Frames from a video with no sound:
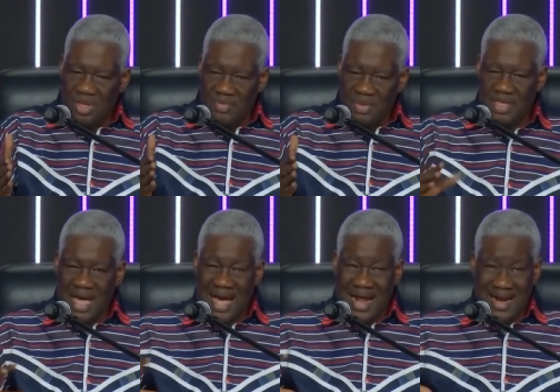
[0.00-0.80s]
mais qui
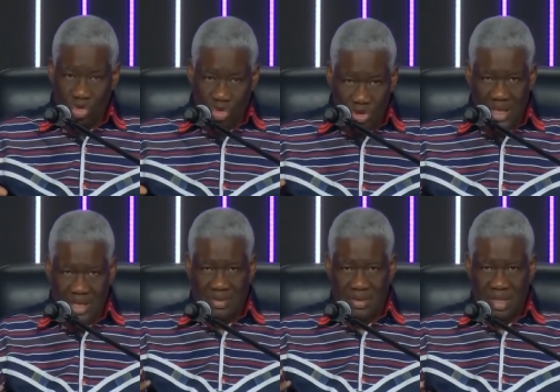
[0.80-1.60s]
l'a
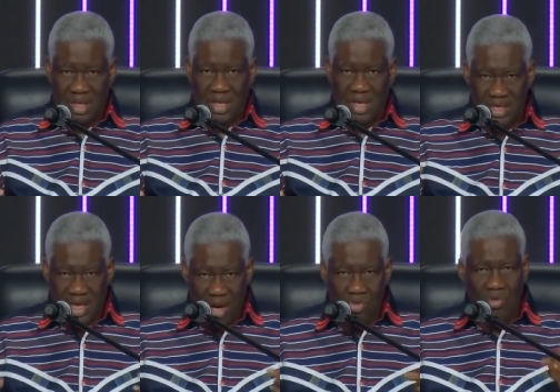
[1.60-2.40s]
rencontré qui
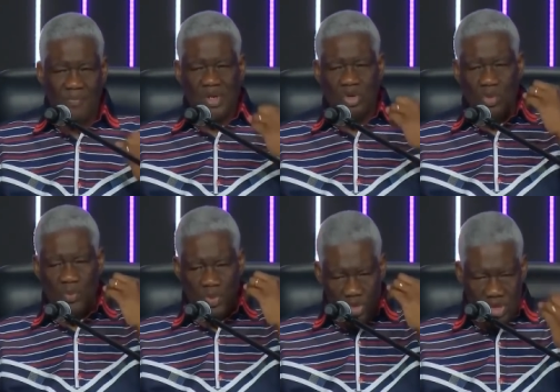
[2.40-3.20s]
a compris le
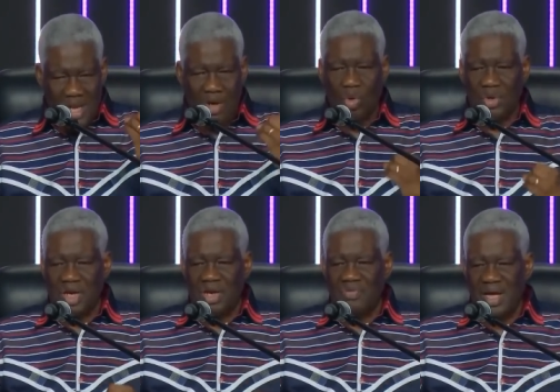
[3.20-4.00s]
plus la croix du
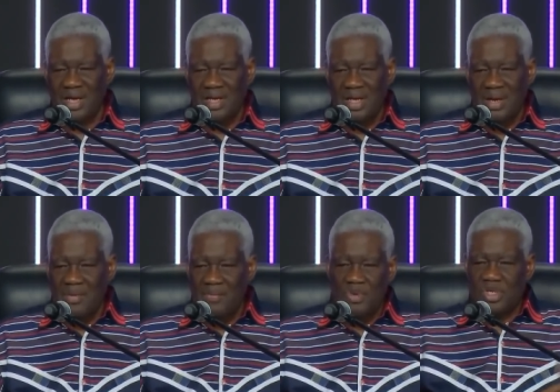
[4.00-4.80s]
calvaire,
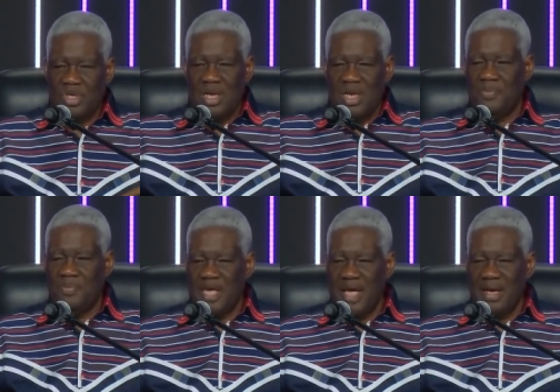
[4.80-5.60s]
plus que les
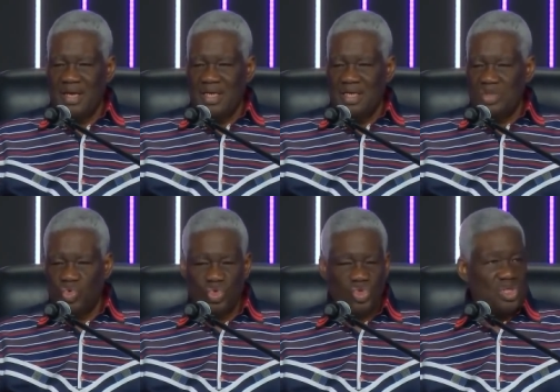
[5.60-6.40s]
pierres,
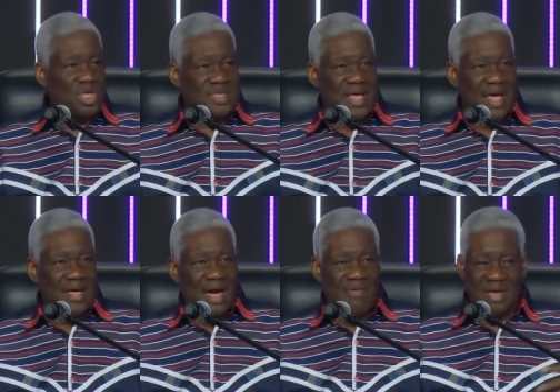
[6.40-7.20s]
tous ceux qui étaient
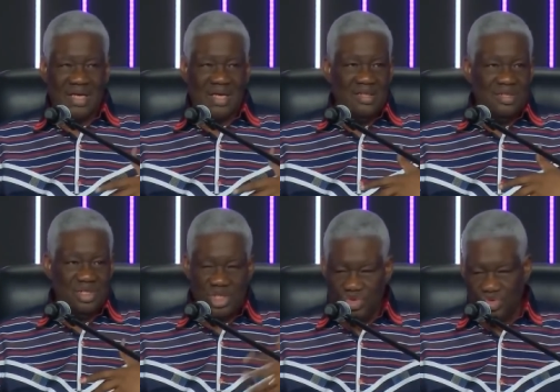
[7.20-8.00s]
avec euh,
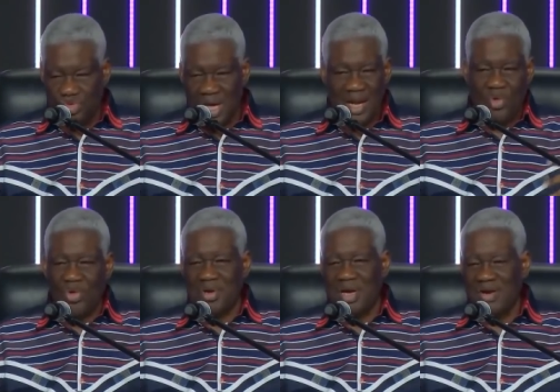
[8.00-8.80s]
Jésus à la
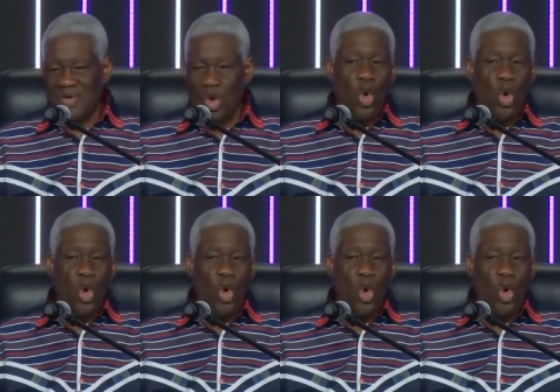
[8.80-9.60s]
croix du calvaire,
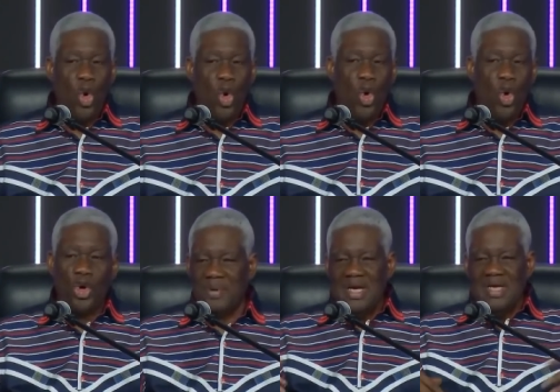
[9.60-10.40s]
aucun n'a compris
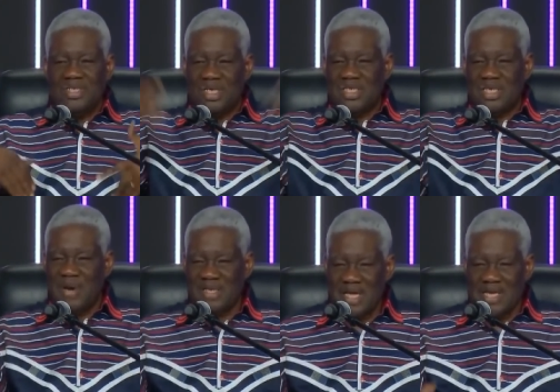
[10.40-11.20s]
ce qui s'est
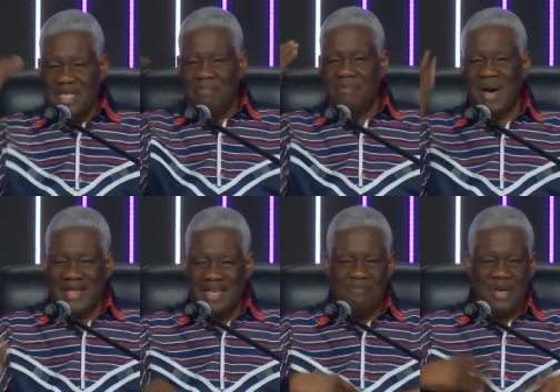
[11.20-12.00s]
passé, ni Marie,
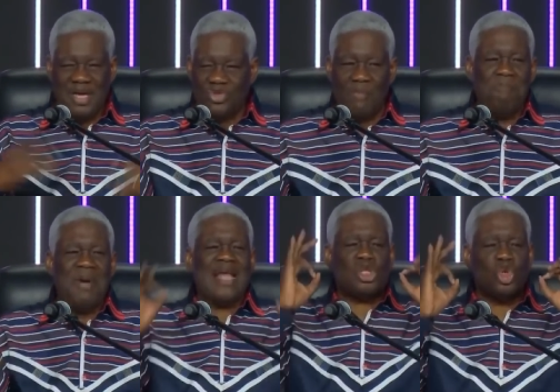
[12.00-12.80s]
ni personne.
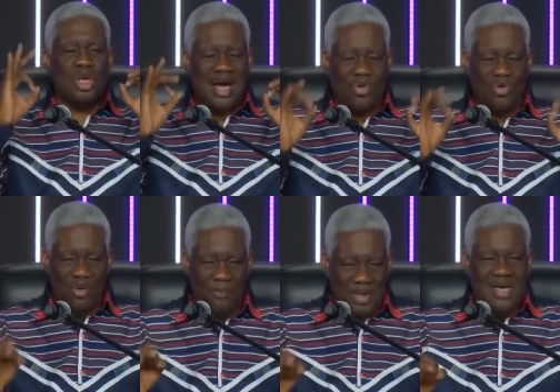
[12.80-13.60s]
Personne n'a
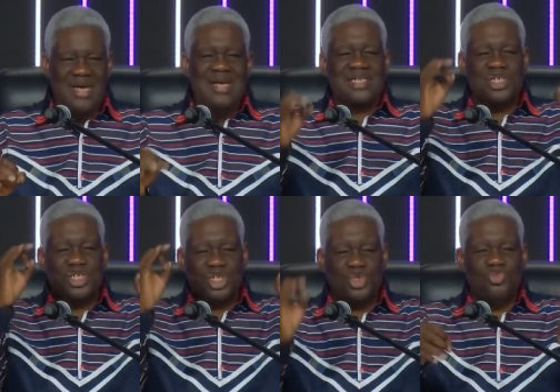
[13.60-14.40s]
compris que
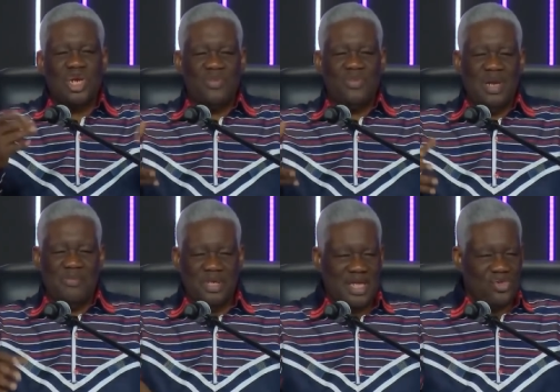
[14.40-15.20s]
Jésus mourait pour les
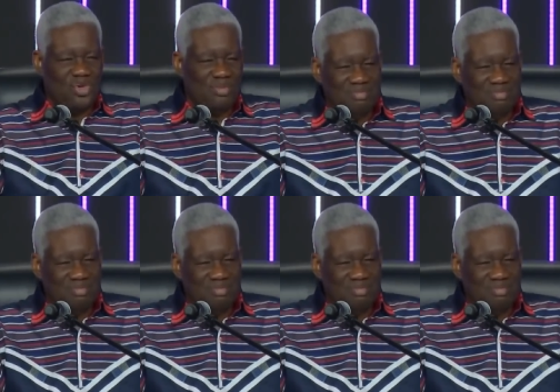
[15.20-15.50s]
péchés des hommes.